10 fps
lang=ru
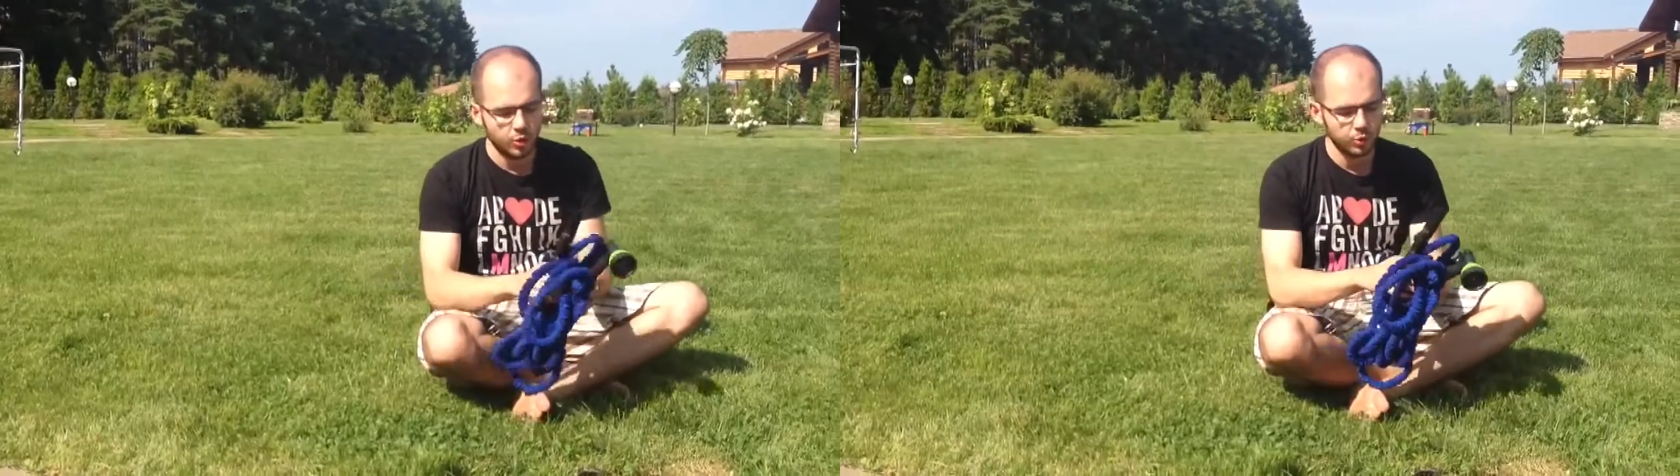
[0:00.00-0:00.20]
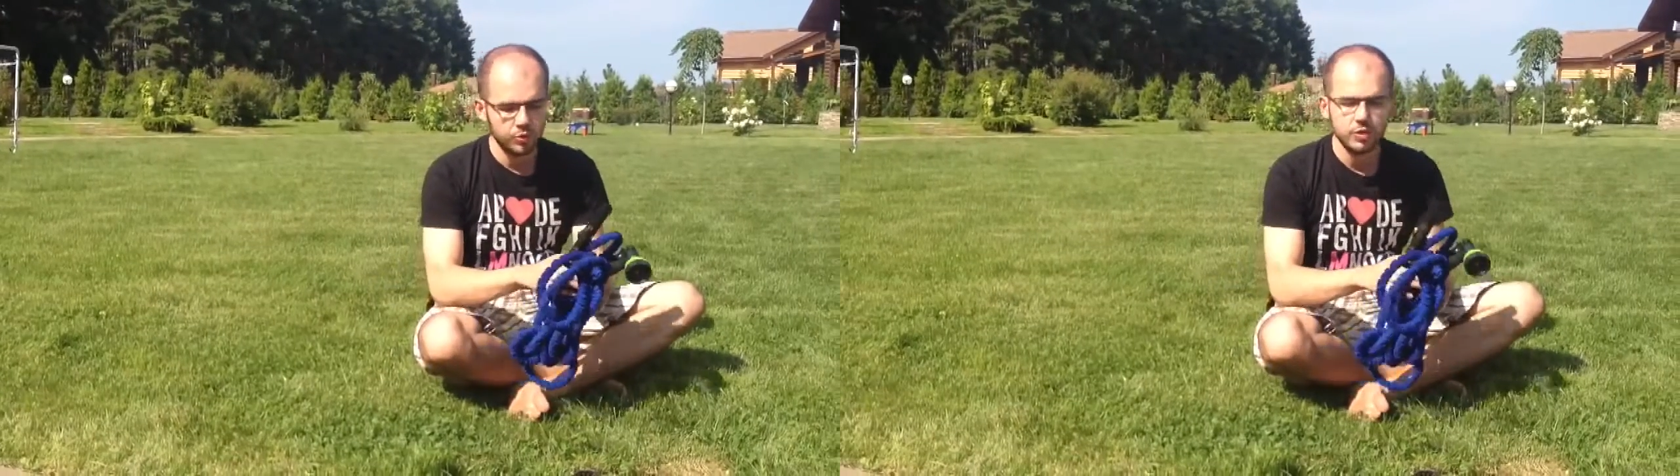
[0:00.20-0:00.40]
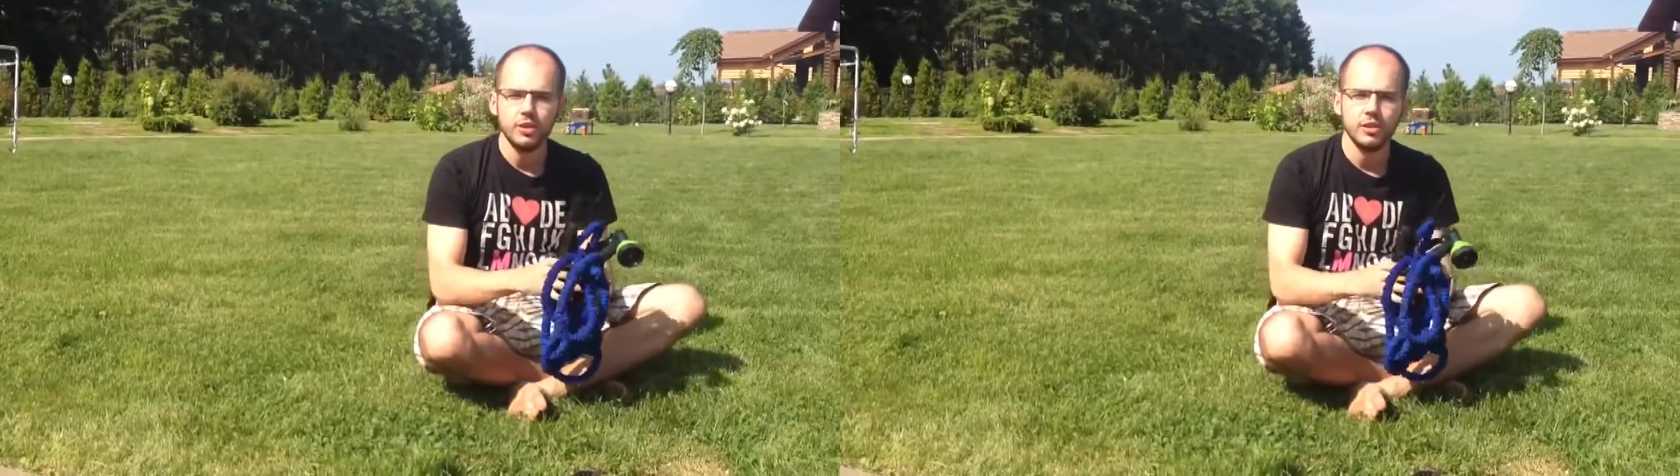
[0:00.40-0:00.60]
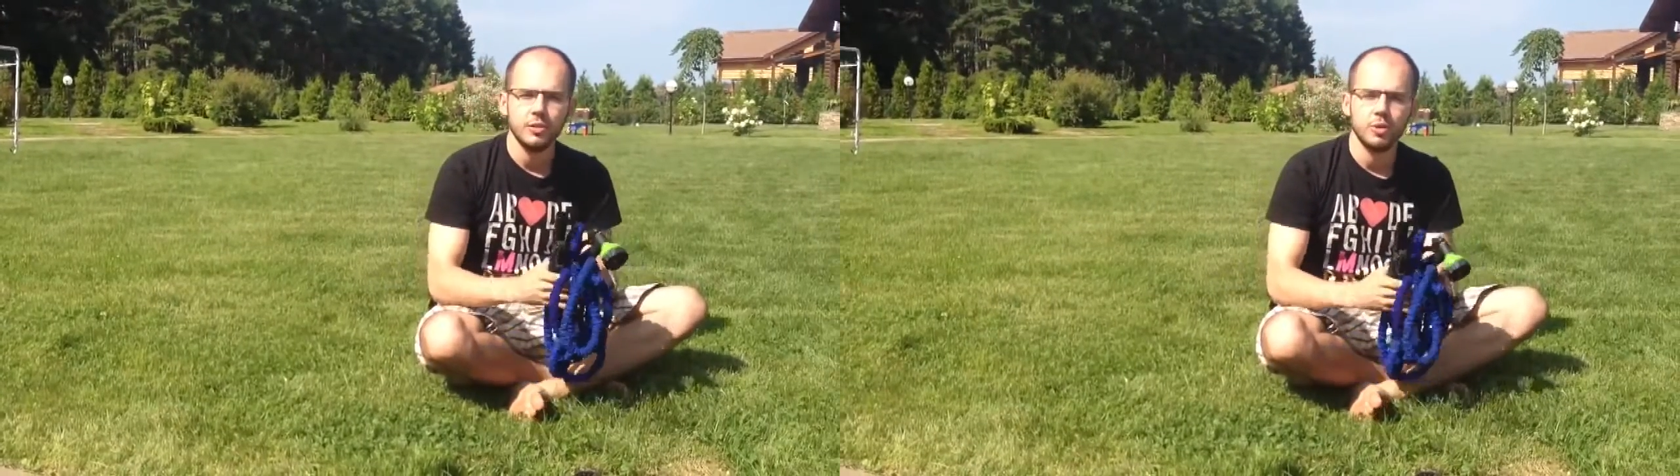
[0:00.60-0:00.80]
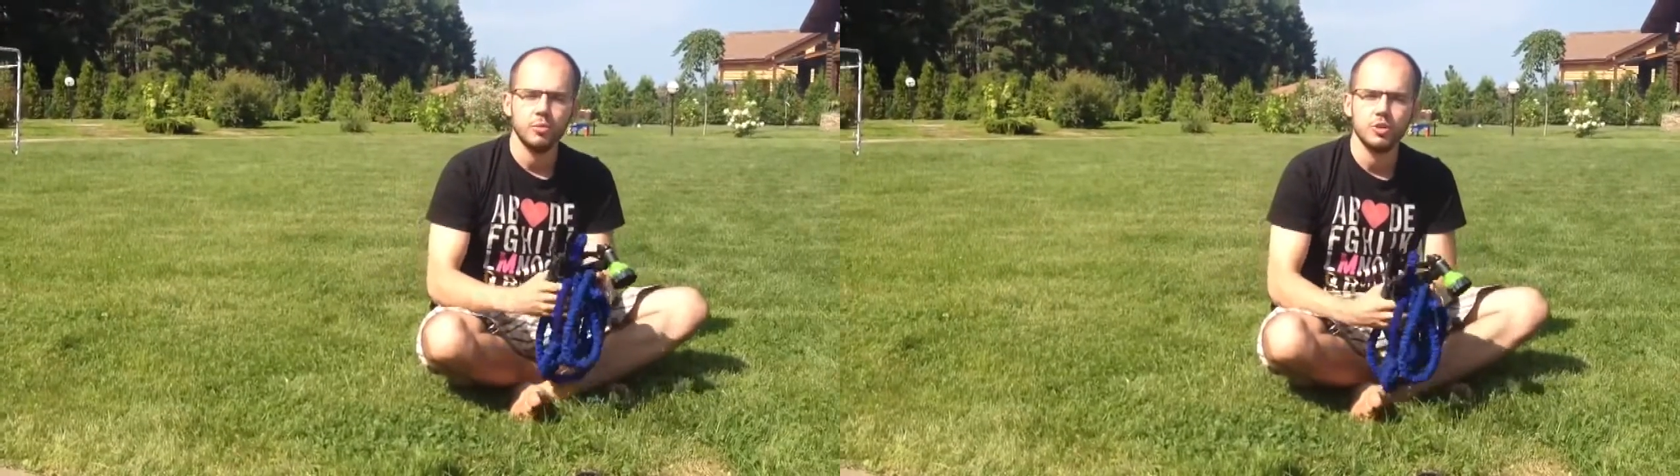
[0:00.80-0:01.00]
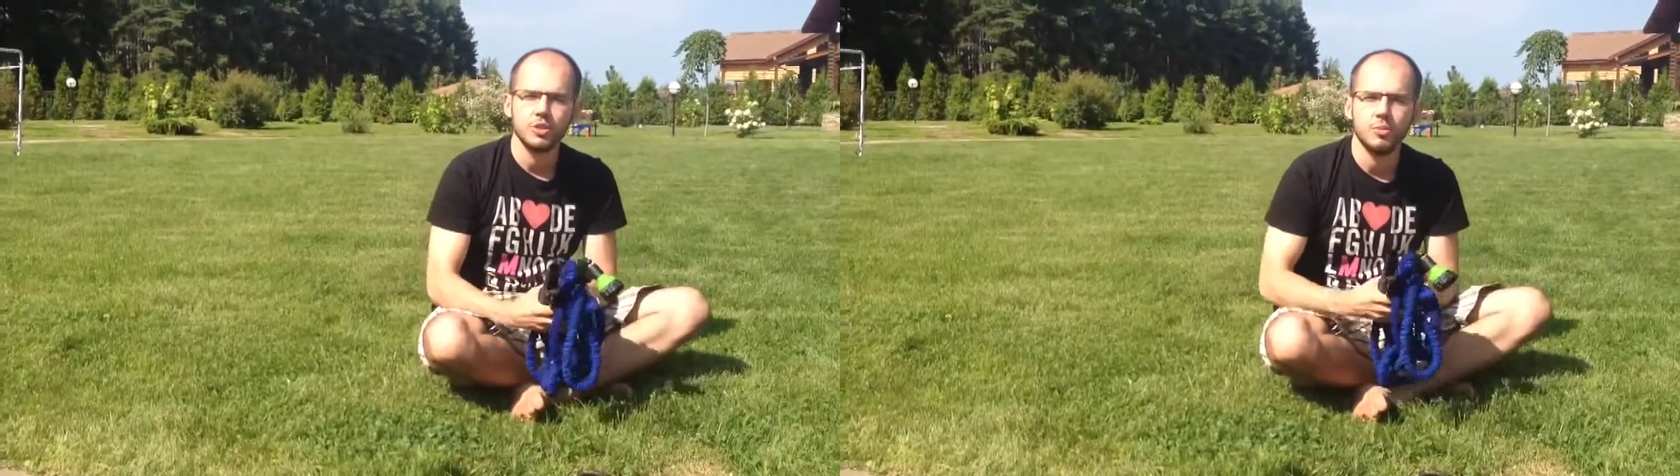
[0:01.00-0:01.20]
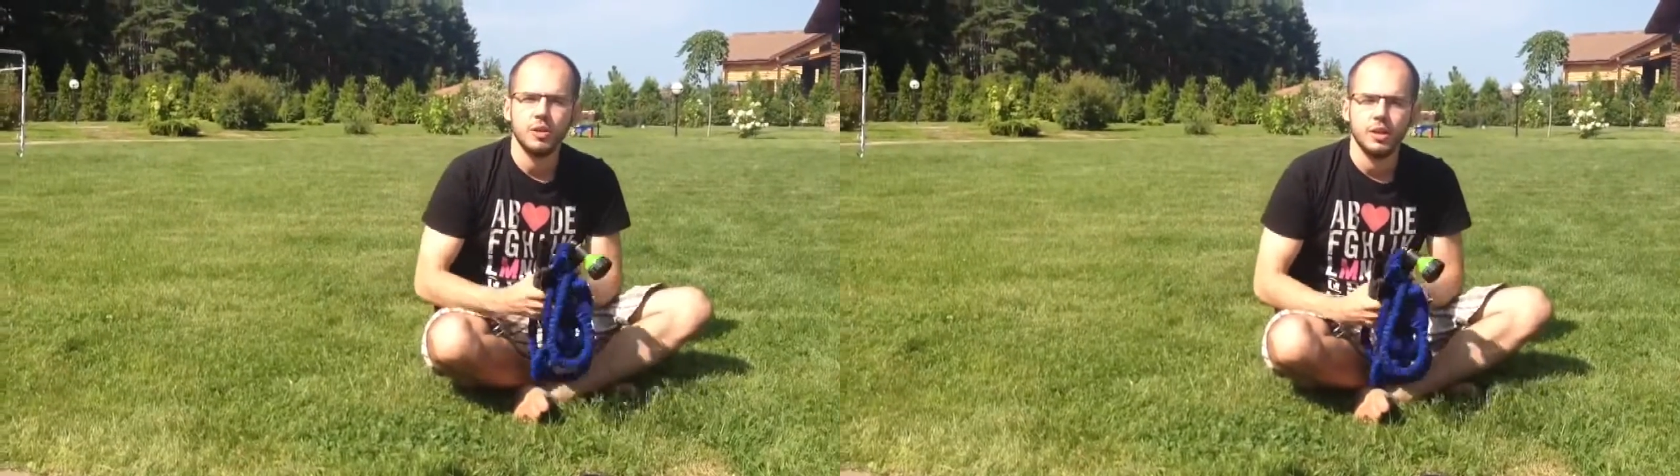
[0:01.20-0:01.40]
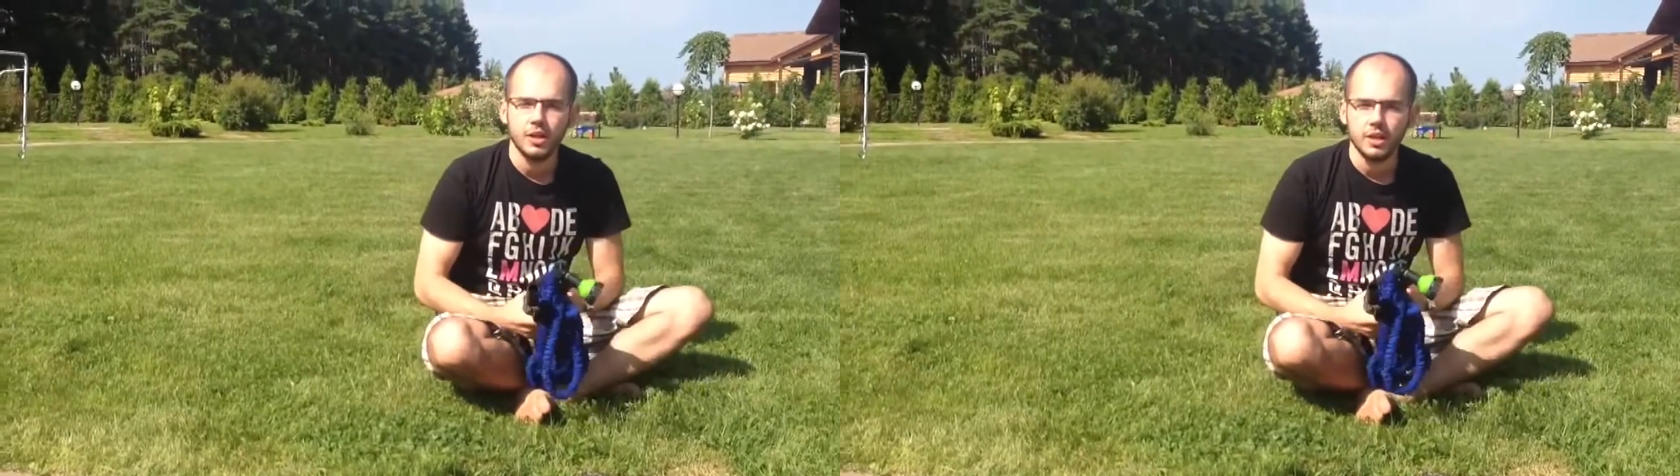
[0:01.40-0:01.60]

он удивительным образом